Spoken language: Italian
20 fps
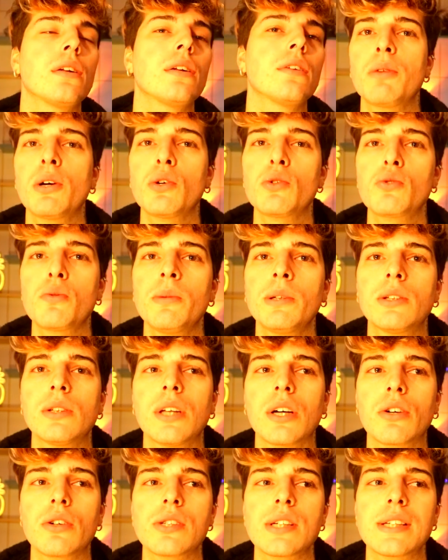Spiego subito
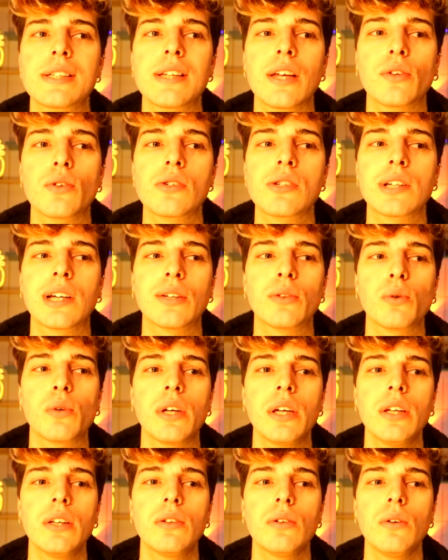da cosa è stato
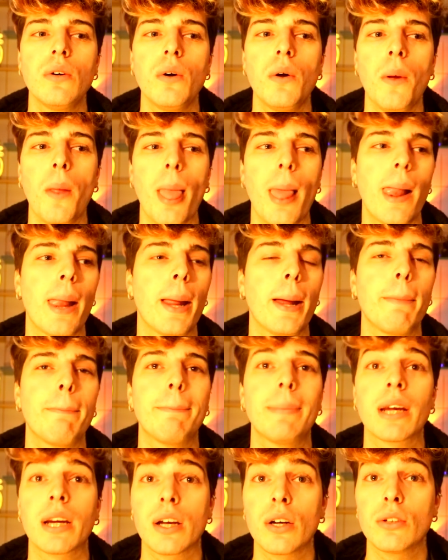scaturito e
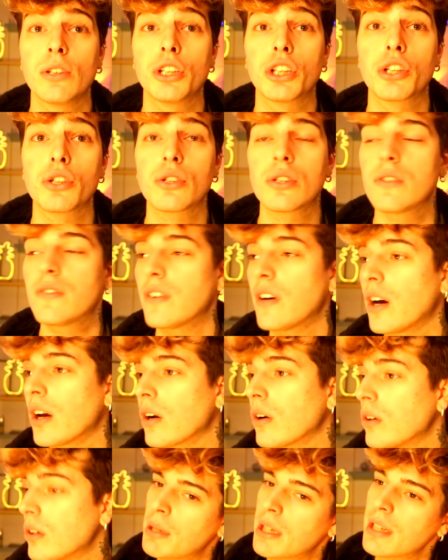perché ho deciso di
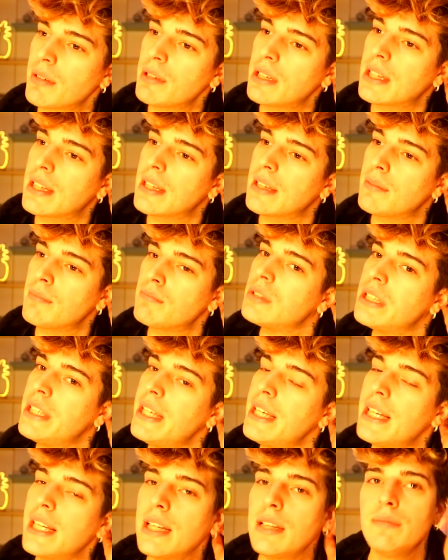farlo Praticamente
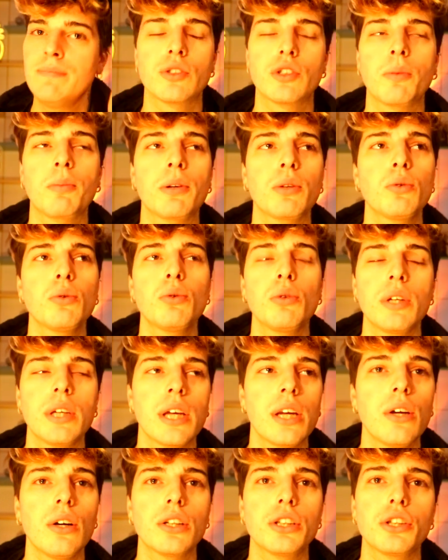ieri, soprattutto
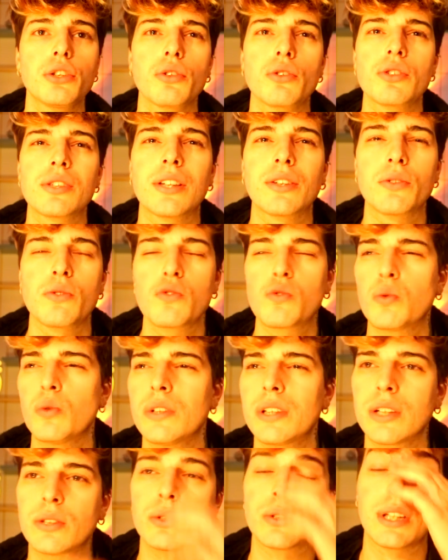ieri e oggi sono stato
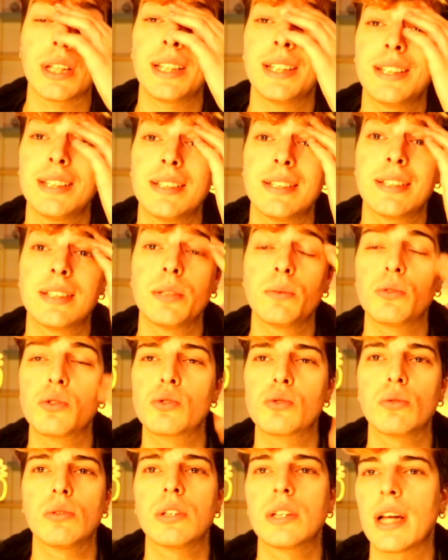insultato tantissimo,
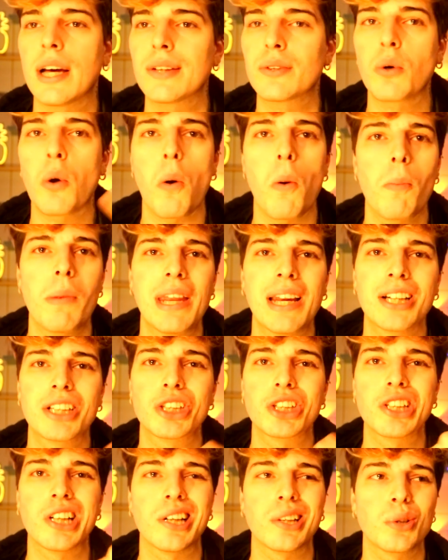insultato,
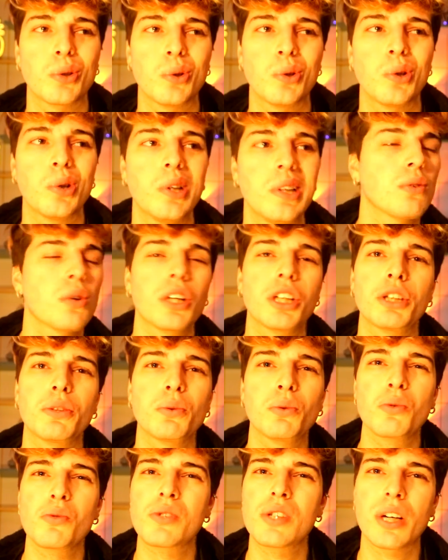minacciato Ho
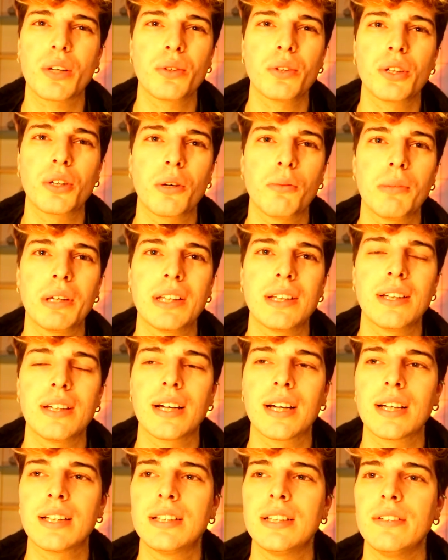ricevuto un sacco di commenti
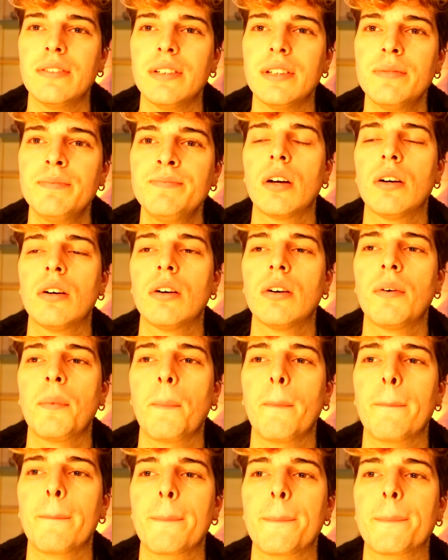negativi
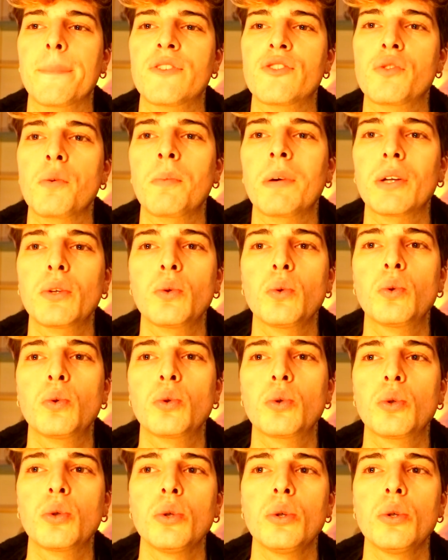um,
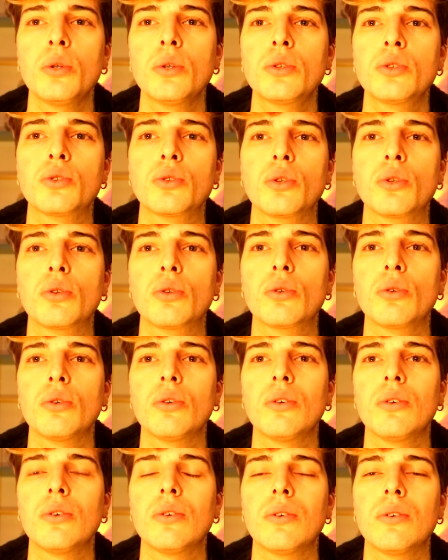Soprattutto
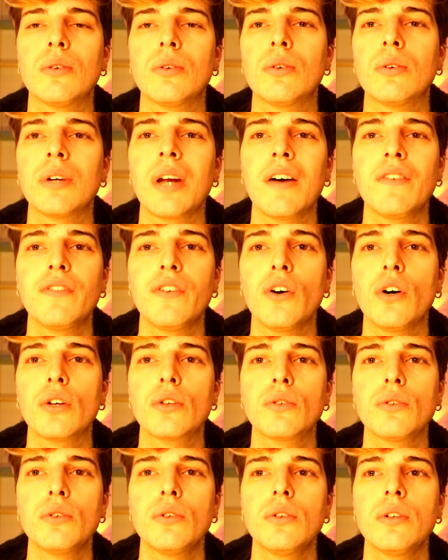sotto la
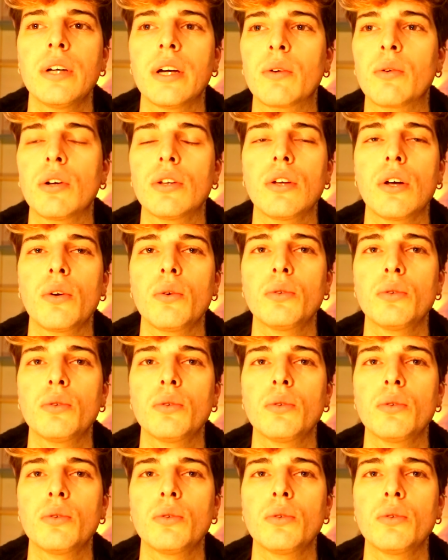foto e quando ho